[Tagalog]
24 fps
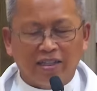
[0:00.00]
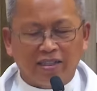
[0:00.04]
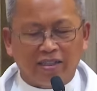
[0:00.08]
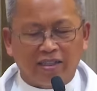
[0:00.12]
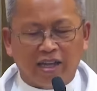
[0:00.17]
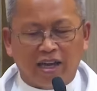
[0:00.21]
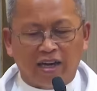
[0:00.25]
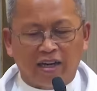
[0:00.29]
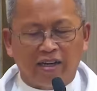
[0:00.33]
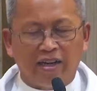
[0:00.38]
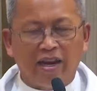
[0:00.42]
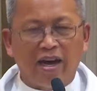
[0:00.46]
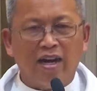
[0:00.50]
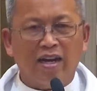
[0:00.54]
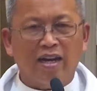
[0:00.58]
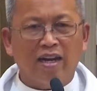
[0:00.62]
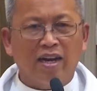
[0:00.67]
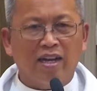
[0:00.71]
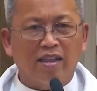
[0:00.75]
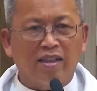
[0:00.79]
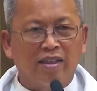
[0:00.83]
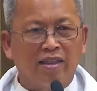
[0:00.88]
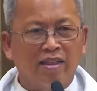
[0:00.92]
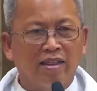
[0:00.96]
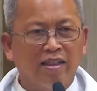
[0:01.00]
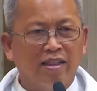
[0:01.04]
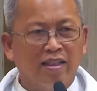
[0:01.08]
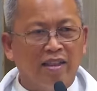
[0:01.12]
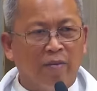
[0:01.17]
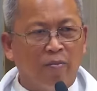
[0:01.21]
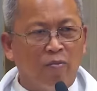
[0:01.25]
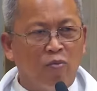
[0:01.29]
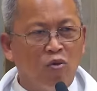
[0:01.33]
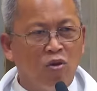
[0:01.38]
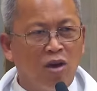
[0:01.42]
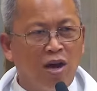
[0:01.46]
hastang dagat na
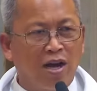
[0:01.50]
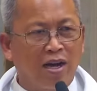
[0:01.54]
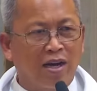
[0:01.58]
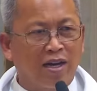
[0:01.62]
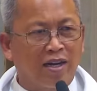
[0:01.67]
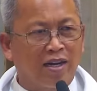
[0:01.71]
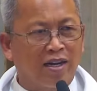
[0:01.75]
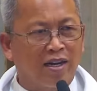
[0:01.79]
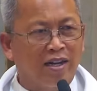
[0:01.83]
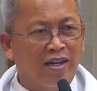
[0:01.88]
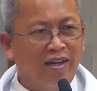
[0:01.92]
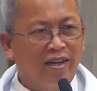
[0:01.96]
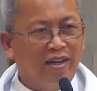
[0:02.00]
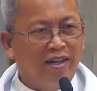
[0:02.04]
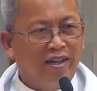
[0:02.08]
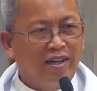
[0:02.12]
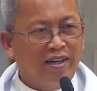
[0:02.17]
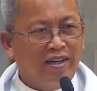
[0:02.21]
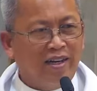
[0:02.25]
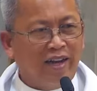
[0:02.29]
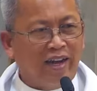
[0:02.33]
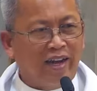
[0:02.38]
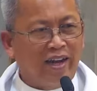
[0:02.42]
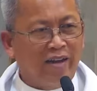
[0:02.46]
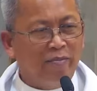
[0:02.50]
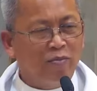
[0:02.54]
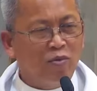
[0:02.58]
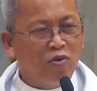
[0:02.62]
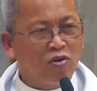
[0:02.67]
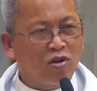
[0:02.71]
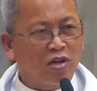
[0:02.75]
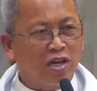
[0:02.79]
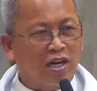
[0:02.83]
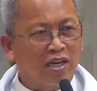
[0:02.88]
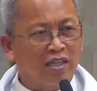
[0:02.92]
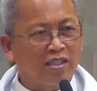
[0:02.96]
buak na
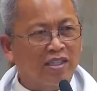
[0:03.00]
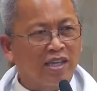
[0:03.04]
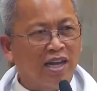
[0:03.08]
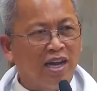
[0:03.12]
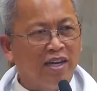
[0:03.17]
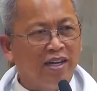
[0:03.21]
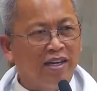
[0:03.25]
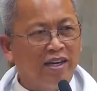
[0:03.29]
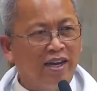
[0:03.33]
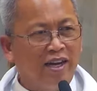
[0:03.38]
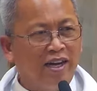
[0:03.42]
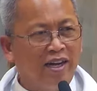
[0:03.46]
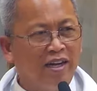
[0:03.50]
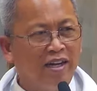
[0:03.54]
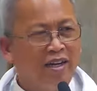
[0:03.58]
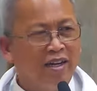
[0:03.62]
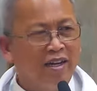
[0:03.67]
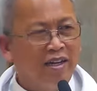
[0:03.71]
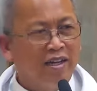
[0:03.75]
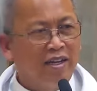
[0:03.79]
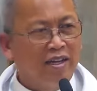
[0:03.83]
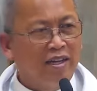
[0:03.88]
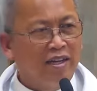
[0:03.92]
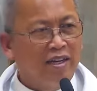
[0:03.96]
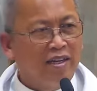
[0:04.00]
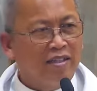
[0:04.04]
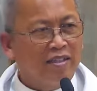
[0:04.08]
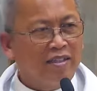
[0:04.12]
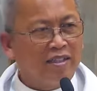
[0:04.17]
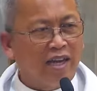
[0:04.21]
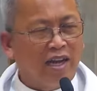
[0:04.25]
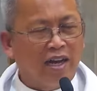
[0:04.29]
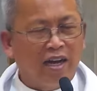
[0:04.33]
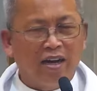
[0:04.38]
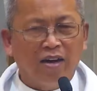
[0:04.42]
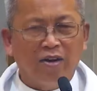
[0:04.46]
himong karsada
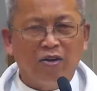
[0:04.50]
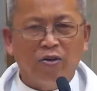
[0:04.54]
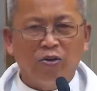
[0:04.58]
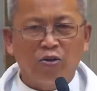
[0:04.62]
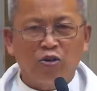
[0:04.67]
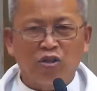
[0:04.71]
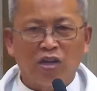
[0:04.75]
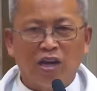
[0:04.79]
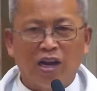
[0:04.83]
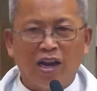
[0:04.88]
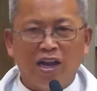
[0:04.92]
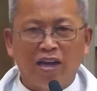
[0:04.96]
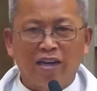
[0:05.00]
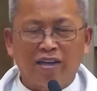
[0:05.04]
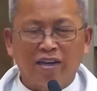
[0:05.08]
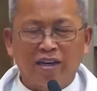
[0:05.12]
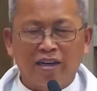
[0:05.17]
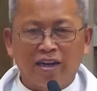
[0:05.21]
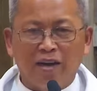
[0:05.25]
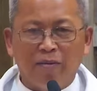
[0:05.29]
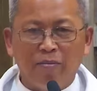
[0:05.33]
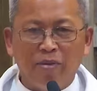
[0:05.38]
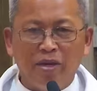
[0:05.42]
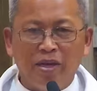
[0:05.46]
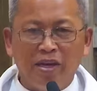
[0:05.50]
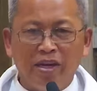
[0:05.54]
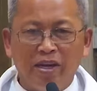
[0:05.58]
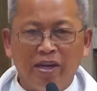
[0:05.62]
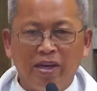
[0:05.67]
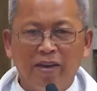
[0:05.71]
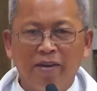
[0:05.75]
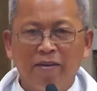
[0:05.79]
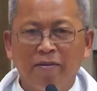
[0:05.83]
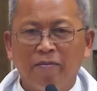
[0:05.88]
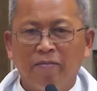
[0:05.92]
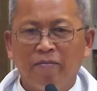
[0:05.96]
sa usalang
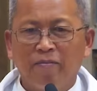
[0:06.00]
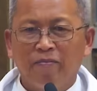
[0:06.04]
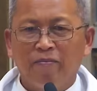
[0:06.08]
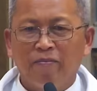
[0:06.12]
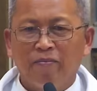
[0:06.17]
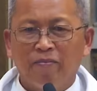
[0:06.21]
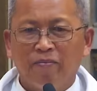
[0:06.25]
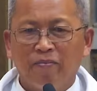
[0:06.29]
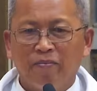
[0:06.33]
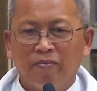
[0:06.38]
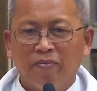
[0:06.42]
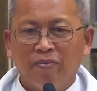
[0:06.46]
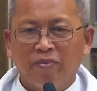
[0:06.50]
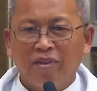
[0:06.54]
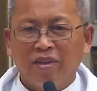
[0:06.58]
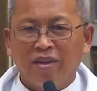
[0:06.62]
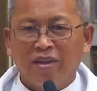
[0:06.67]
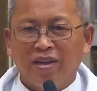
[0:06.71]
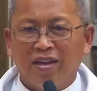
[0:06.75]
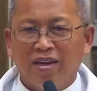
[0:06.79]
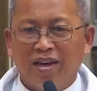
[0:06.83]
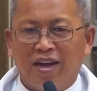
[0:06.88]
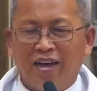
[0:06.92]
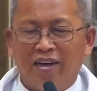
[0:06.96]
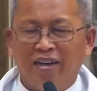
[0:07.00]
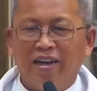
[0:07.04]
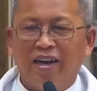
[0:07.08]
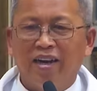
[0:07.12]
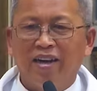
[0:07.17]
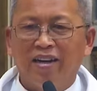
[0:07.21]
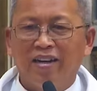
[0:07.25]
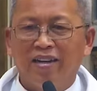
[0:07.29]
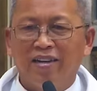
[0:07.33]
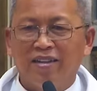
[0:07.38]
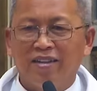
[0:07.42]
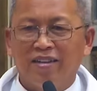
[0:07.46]
kagabi eh. ana
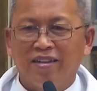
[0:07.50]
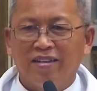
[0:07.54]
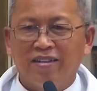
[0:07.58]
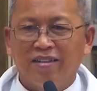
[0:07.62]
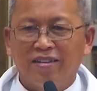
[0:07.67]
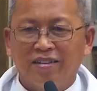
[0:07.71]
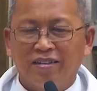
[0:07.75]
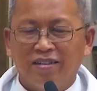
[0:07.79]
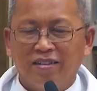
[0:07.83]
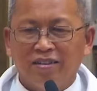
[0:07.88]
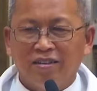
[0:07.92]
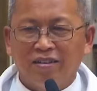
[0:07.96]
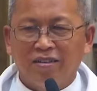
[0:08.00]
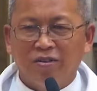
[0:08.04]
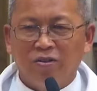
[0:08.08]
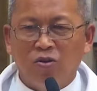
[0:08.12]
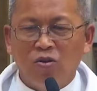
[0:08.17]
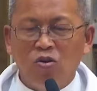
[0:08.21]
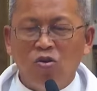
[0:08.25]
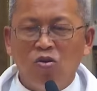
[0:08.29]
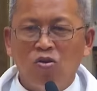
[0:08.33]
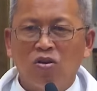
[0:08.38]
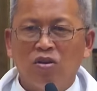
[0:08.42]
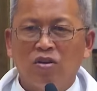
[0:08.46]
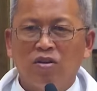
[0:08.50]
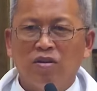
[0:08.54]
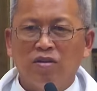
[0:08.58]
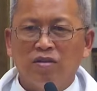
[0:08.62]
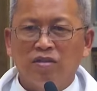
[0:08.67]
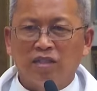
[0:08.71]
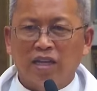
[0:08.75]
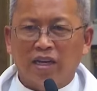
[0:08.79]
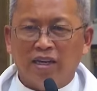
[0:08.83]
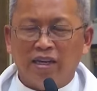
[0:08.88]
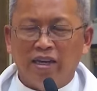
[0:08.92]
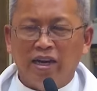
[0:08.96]
o
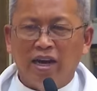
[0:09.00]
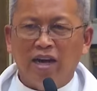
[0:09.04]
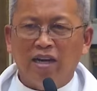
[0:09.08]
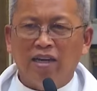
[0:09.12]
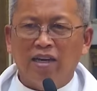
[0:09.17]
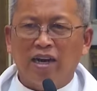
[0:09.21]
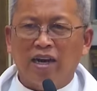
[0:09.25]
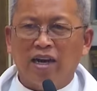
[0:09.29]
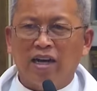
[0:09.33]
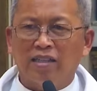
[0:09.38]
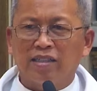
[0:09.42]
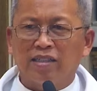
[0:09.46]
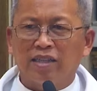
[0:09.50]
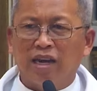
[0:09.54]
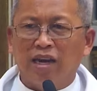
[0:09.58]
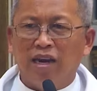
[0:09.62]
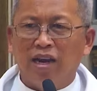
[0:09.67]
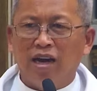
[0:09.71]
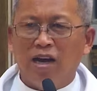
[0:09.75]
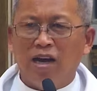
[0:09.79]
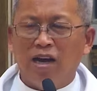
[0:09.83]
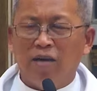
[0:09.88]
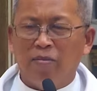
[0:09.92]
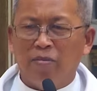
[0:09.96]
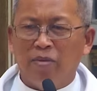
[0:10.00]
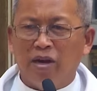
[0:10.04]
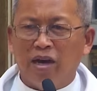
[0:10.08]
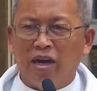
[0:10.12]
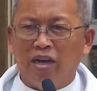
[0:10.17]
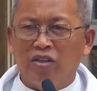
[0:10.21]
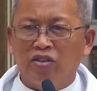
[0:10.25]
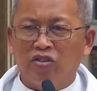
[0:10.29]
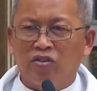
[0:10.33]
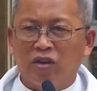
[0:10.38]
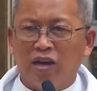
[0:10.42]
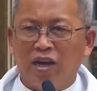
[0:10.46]
sa dihang nakasala ang mga
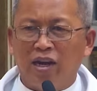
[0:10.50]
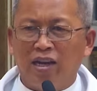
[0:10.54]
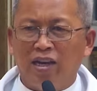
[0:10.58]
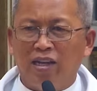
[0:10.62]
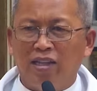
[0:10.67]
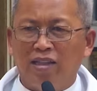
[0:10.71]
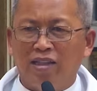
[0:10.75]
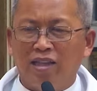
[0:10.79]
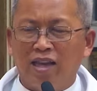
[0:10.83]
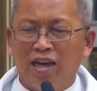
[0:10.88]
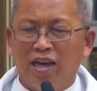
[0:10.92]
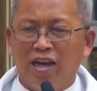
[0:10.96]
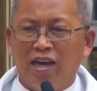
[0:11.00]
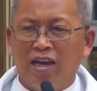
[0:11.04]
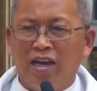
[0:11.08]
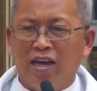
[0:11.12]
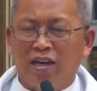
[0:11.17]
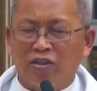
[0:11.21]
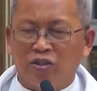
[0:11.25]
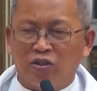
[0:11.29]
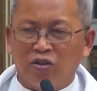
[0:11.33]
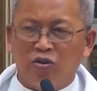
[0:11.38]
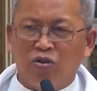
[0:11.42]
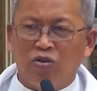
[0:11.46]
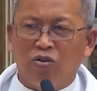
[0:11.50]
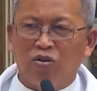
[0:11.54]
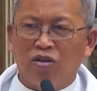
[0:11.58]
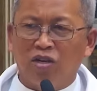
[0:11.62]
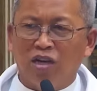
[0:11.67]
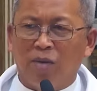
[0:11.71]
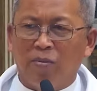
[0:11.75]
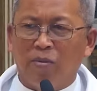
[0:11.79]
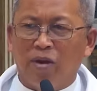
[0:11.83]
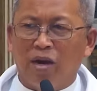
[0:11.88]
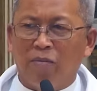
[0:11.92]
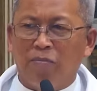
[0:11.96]
Israelita ang sunod
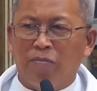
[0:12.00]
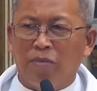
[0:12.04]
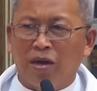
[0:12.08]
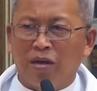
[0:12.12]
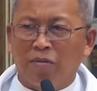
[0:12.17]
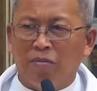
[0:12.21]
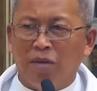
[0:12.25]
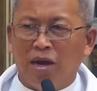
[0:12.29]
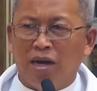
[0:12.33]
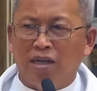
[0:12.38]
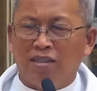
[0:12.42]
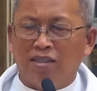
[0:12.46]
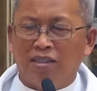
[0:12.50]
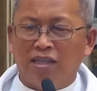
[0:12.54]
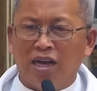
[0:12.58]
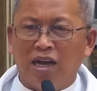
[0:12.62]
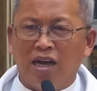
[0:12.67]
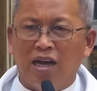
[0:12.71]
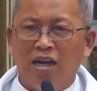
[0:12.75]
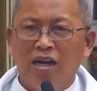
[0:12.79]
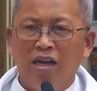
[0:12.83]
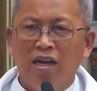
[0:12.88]
nga mga pagbasa